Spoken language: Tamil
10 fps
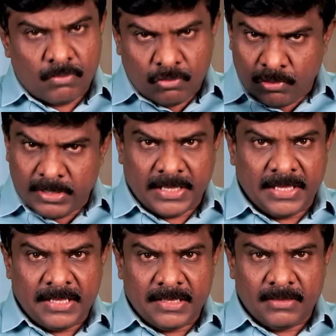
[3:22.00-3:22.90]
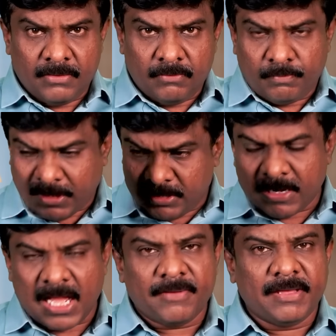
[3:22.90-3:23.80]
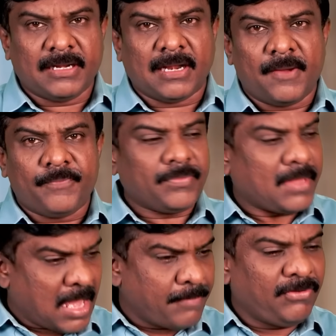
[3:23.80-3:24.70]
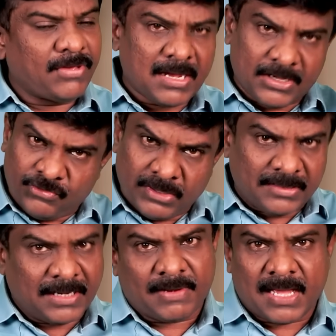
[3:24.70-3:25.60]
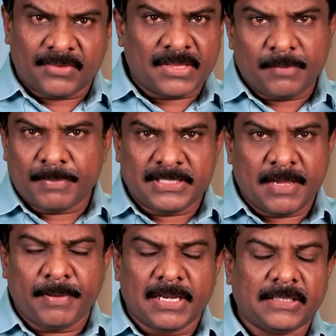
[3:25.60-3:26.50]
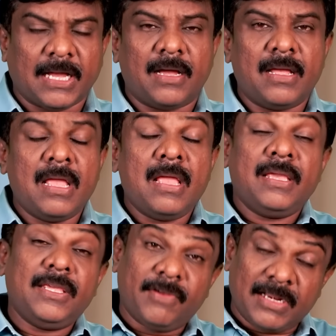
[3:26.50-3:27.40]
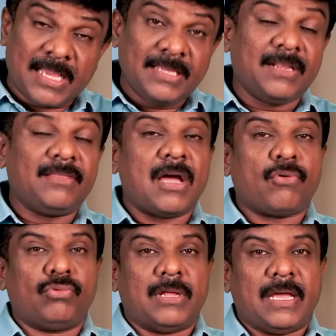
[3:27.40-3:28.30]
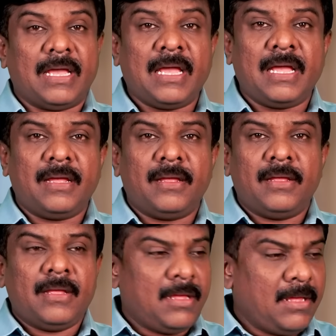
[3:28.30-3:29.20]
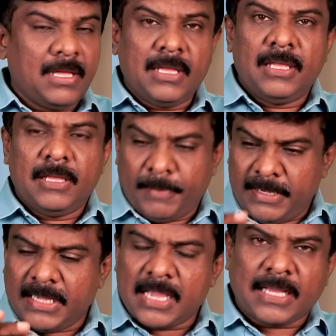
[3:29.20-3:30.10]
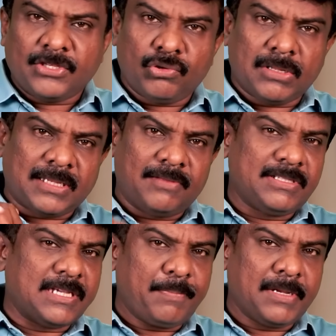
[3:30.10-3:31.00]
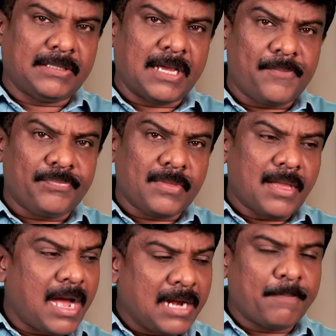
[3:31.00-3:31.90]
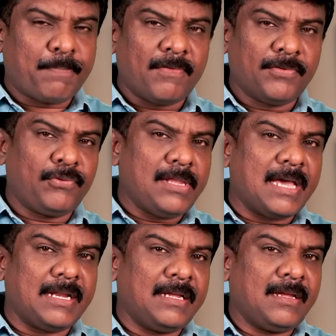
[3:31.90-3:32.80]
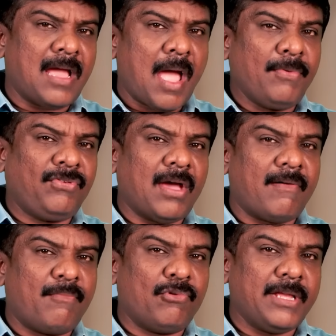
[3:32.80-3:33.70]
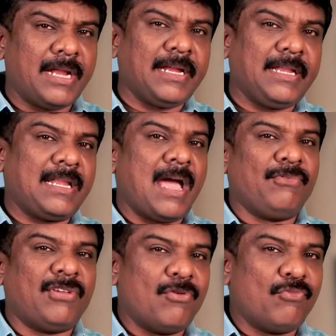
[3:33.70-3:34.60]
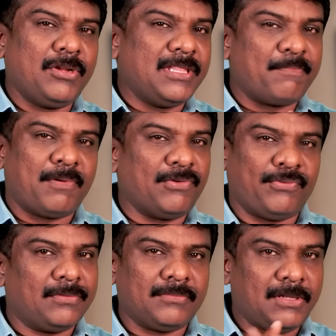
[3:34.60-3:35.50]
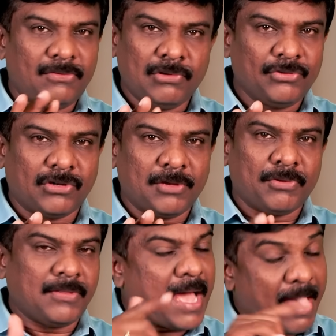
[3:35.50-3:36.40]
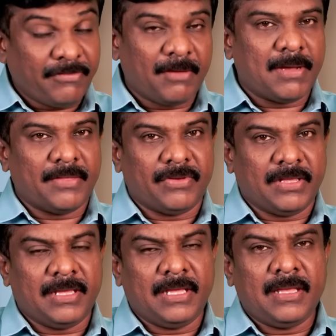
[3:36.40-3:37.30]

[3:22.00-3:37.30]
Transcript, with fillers: மோடி பிரதமராகவே இருக்கலாம் அமித்ஷா கட்சியினுடைய தலைவராக இருந்தார் இப்போ ஜேபி நட்டா இவங்கெல்லாம் இருந்தால் கூட இப்போ இன்றைக்கி கட்சியோட தலைவர் ஜேபி நட்டா ஆனால் பவர்ஃபுல் யார் அமித்ஷாவா மோடியான்னு கேட்டிங்கன்னா அமித்ஷாவும் மோடி தான் பவர்ஃபுல் உங்களுக்கு சொல்கிற புரியுதா அந்த மாதிரி